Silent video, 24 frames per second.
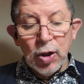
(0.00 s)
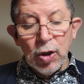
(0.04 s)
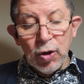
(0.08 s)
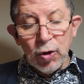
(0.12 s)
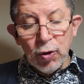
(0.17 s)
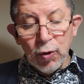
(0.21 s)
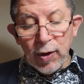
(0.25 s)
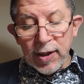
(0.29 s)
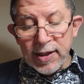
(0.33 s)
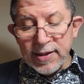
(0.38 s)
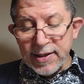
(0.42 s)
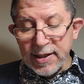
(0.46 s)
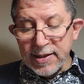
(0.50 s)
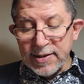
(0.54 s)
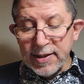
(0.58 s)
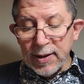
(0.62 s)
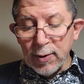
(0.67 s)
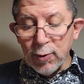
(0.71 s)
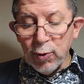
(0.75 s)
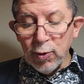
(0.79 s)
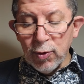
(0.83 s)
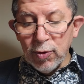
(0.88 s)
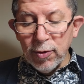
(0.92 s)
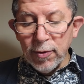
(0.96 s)
Yo les
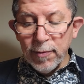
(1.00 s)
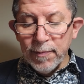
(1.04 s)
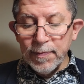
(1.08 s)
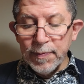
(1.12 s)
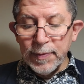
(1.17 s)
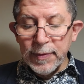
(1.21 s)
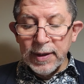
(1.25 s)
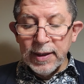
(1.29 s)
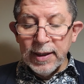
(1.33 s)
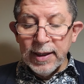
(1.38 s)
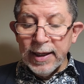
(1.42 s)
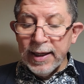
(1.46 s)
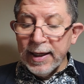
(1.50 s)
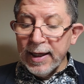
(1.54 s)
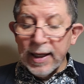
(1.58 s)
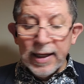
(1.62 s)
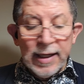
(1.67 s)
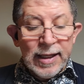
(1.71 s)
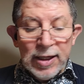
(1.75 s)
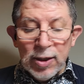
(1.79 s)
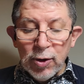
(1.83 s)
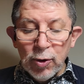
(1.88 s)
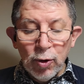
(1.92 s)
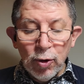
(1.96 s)
aseguro, el
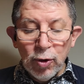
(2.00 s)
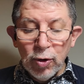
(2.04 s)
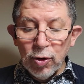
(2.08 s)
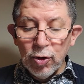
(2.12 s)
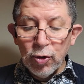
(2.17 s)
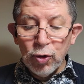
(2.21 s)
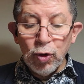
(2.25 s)
Hijo